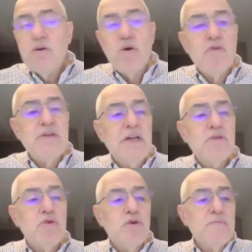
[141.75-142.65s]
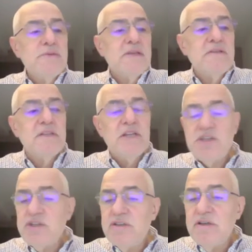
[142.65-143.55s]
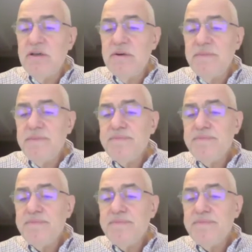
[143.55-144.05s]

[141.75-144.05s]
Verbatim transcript: Rows'a atıyorum. Satırda çıktı.